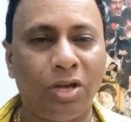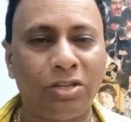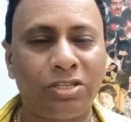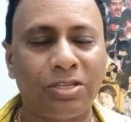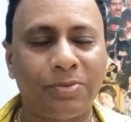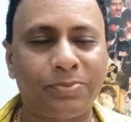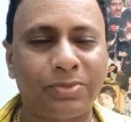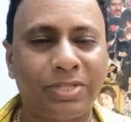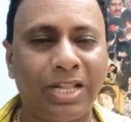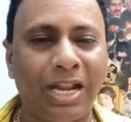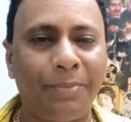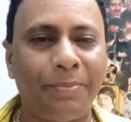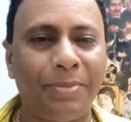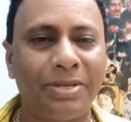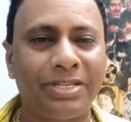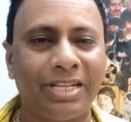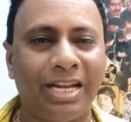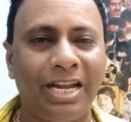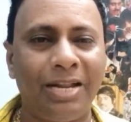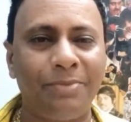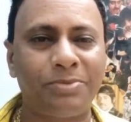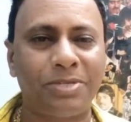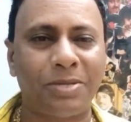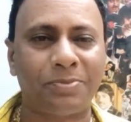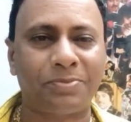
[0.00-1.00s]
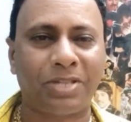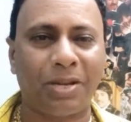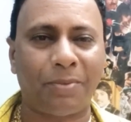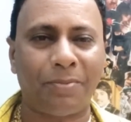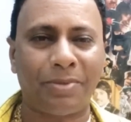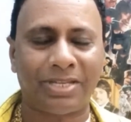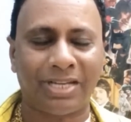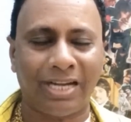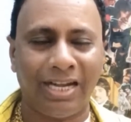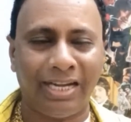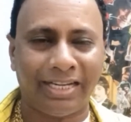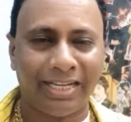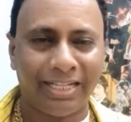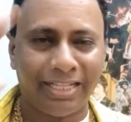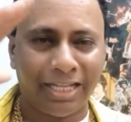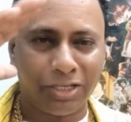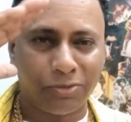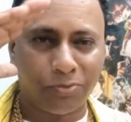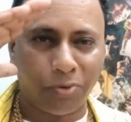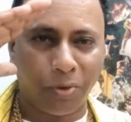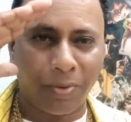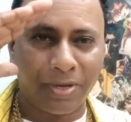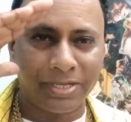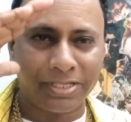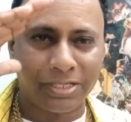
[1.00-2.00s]
subscribe my channel चैनल सब्सक्राइब channel चैनल टेलेंस
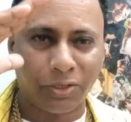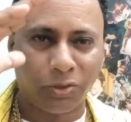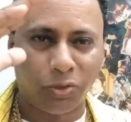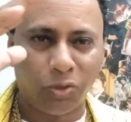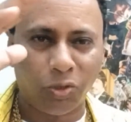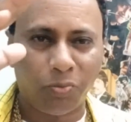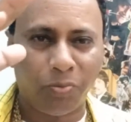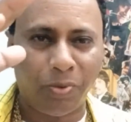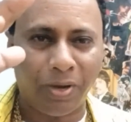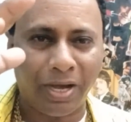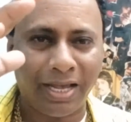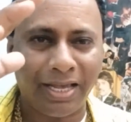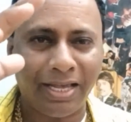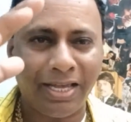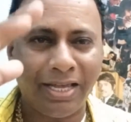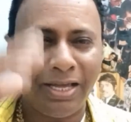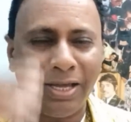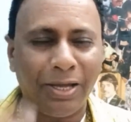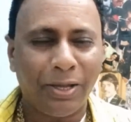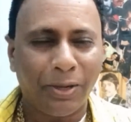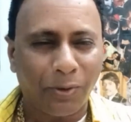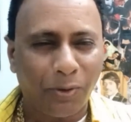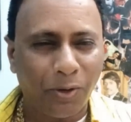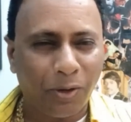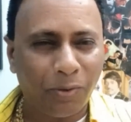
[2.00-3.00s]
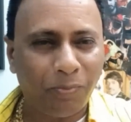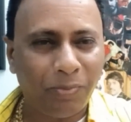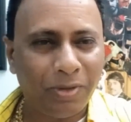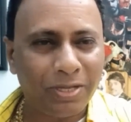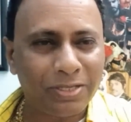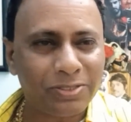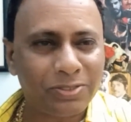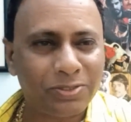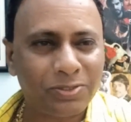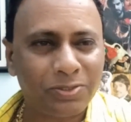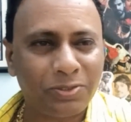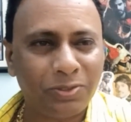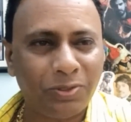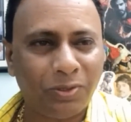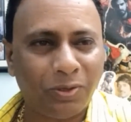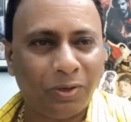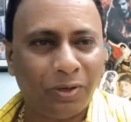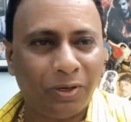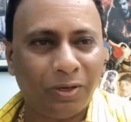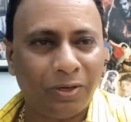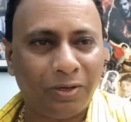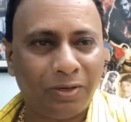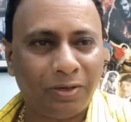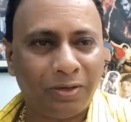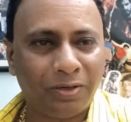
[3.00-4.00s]
bye सिंह गुड बाय गॉड ब्लेस you
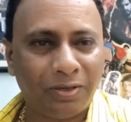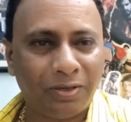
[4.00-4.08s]
all